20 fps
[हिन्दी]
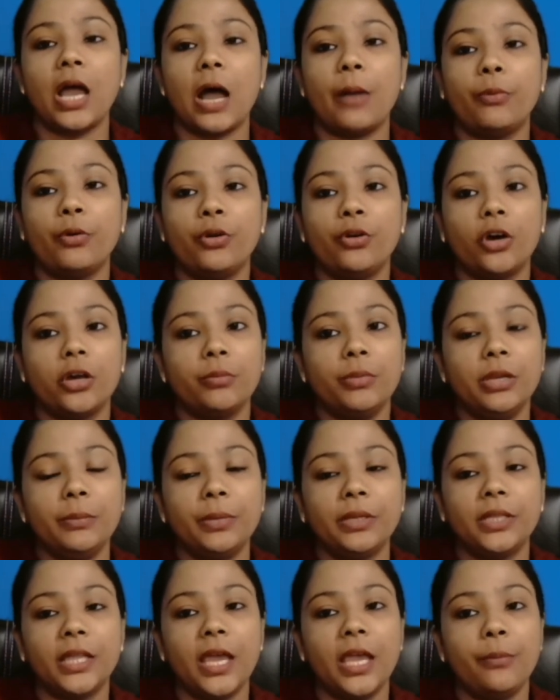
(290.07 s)
आपको नॉर्मली
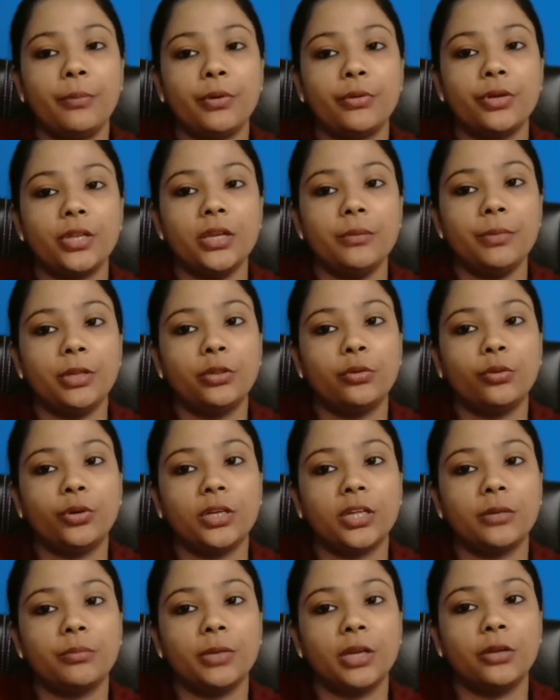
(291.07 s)
पता है प्रोटीन में दो
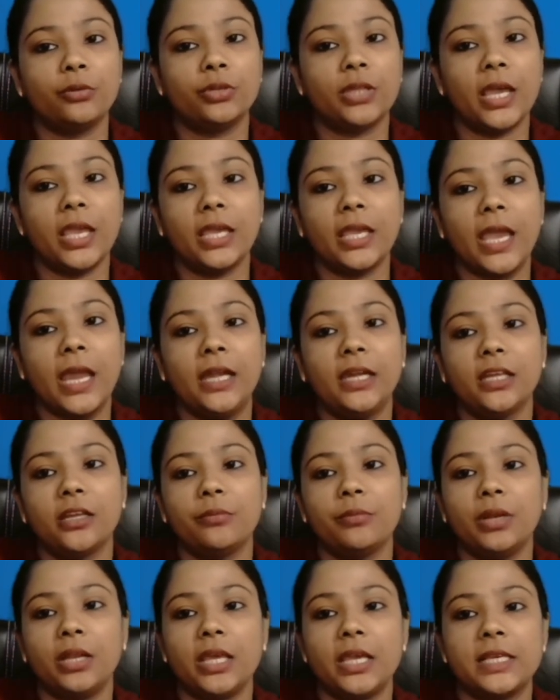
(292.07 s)
टर्मिनल होता है एक एन
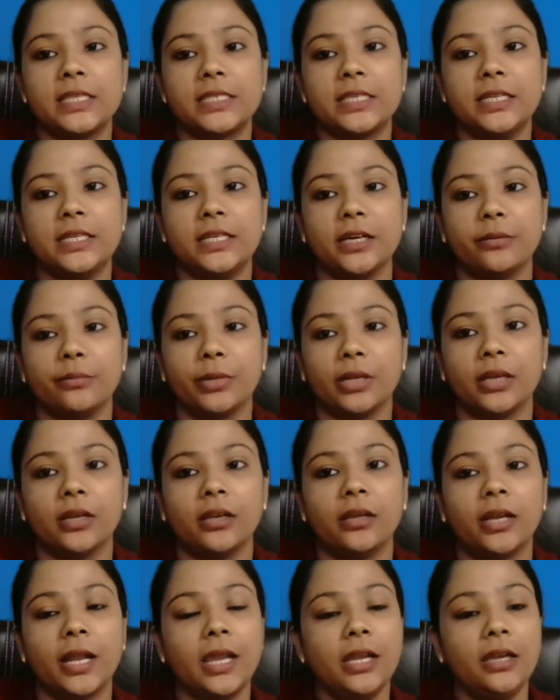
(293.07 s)
टर्मिनल एक सी
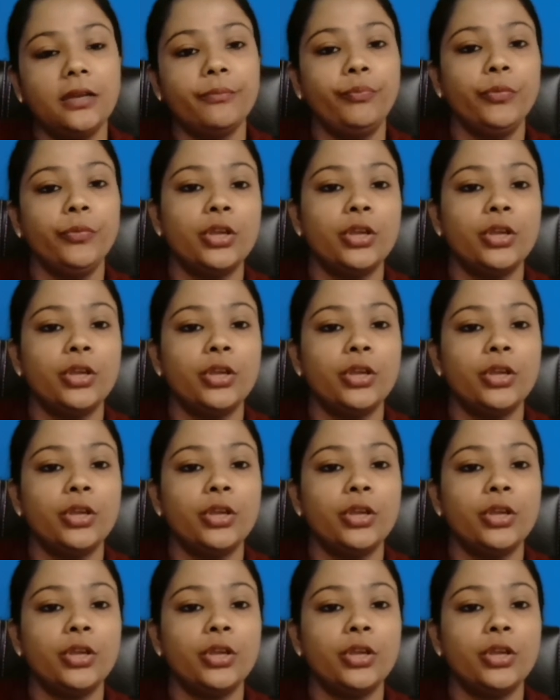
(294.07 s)
टर्मिनल राइट